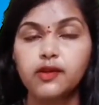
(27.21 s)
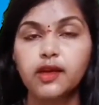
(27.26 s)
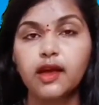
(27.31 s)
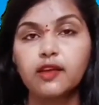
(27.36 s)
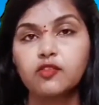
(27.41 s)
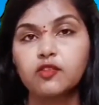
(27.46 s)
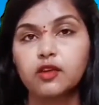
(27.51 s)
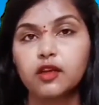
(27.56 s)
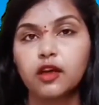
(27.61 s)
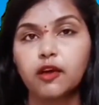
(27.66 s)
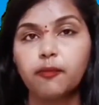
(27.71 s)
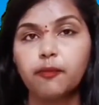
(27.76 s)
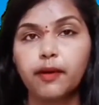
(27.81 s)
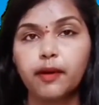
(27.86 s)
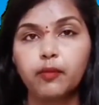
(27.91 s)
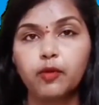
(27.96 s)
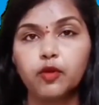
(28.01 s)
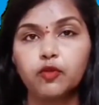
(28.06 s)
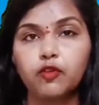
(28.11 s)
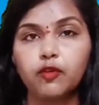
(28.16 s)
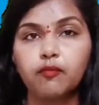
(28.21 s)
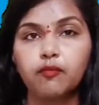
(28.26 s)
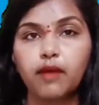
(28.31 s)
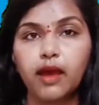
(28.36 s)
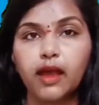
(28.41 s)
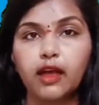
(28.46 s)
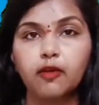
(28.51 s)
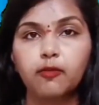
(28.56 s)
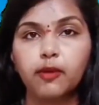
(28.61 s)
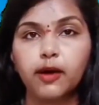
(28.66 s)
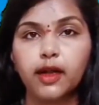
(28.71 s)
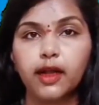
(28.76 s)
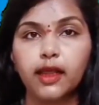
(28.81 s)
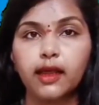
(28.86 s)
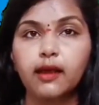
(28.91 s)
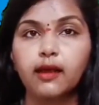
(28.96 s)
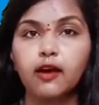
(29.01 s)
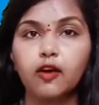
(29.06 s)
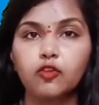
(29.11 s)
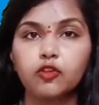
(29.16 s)
రాష్ట్ర ప్రభుత్వం
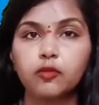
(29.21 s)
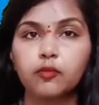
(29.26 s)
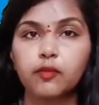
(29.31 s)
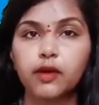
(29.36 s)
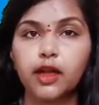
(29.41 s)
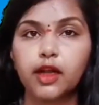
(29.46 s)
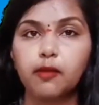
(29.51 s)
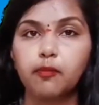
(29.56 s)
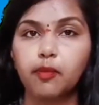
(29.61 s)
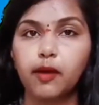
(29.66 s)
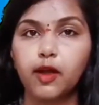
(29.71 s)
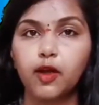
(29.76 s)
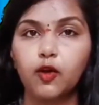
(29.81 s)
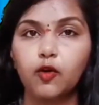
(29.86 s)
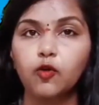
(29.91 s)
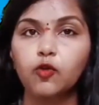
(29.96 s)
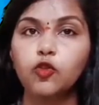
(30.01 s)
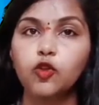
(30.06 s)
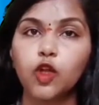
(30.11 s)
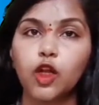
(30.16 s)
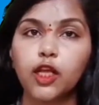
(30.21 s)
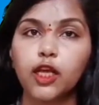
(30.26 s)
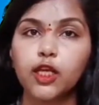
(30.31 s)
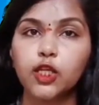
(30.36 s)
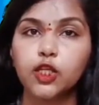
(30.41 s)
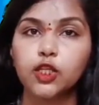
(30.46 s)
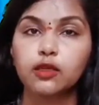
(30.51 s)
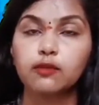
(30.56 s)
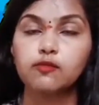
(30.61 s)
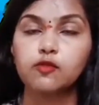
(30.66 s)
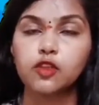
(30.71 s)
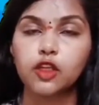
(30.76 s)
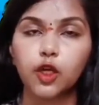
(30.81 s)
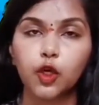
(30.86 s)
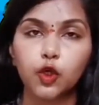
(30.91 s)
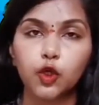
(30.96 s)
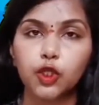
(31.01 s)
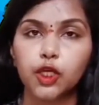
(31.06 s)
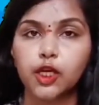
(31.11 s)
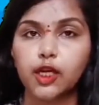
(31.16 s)
మేకపాటి గౌతమ్ రెడ్డి పేరును తొలగించడం
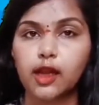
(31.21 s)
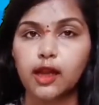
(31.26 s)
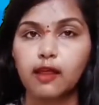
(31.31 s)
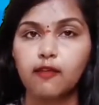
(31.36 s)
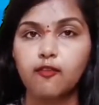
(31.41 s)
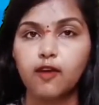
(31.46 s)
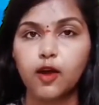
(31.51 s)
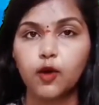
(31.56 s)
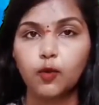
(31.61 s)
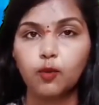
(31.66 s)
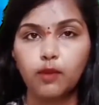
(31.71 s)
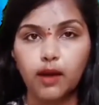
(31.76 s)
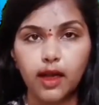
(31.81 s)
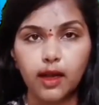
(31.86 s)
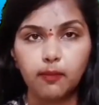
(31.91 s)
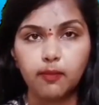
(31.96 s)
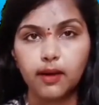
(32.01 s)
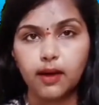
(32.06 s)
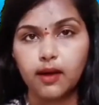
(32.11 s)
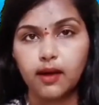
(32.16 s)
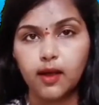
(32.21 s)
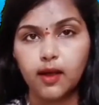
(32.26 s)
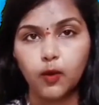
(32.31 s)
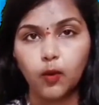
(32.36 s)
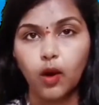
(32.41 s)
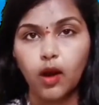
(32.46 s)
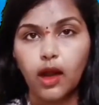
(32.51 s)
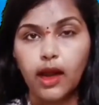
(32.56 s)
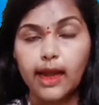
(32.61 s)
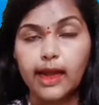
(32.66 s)
సిగ్గుచేటని వారు మండిపడ్డారు